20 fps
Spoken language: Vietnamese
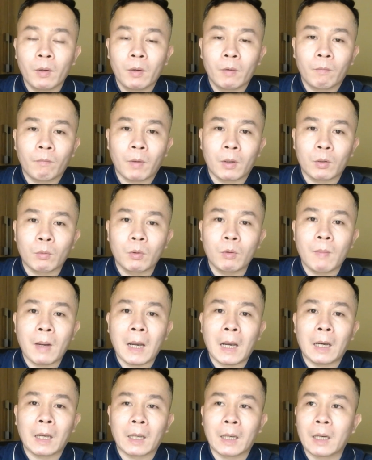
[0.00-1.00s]
và nhóm thứ
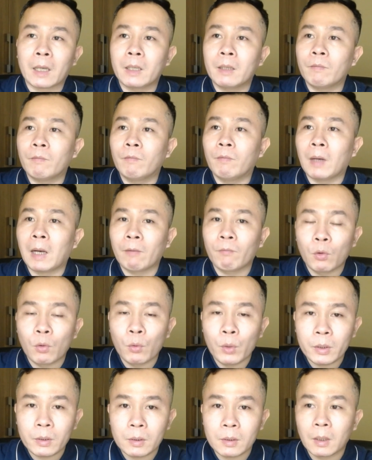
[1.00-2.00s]
ba là các cái
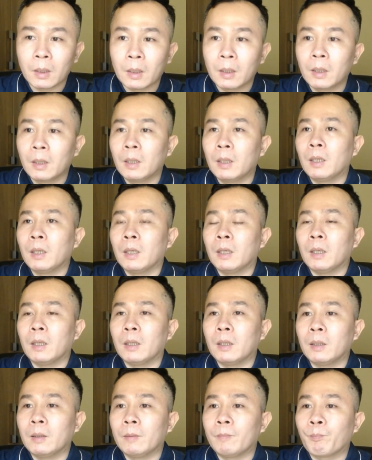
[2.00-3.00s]
flavonoids.
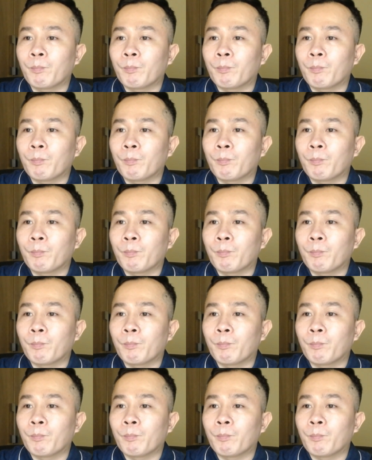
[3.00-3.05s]
Uh,